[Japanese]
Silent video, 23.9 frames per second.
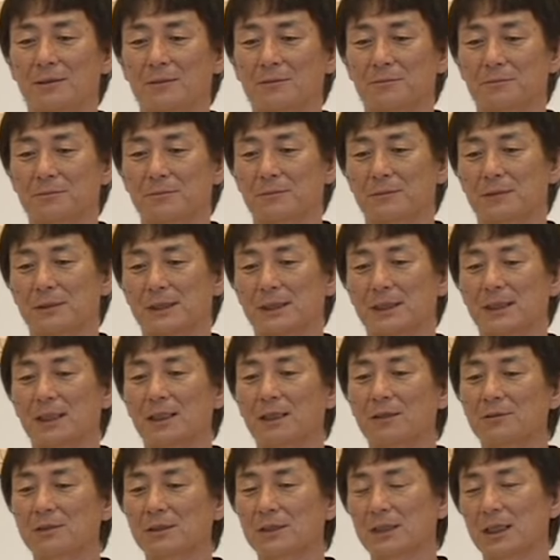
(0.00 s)
うん、知ら
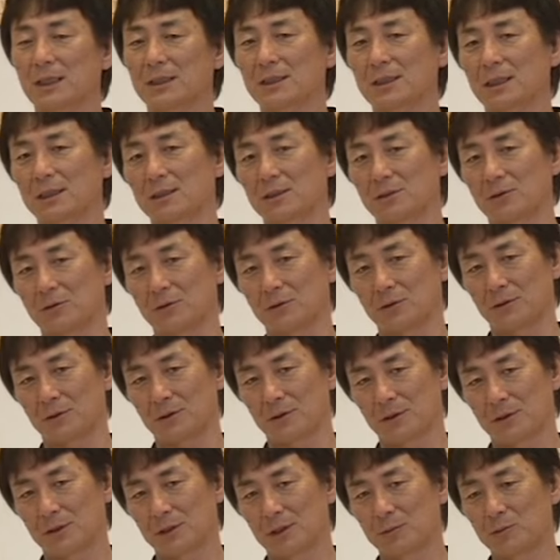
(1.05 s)
ないうちにやっちゃってること
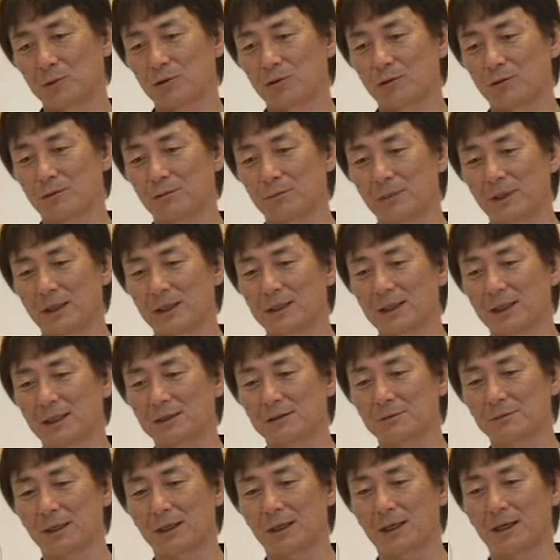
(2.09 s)
でもうまいや
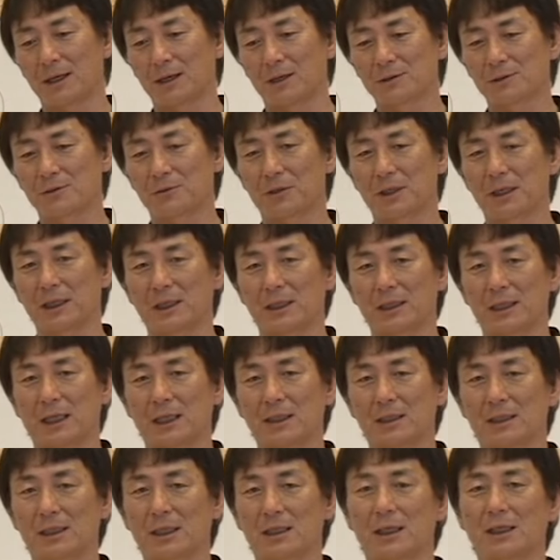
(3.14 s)
つはそれ
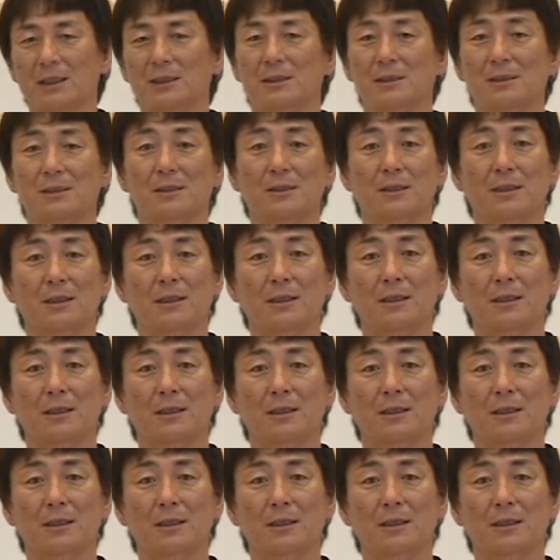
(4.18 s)
やってないです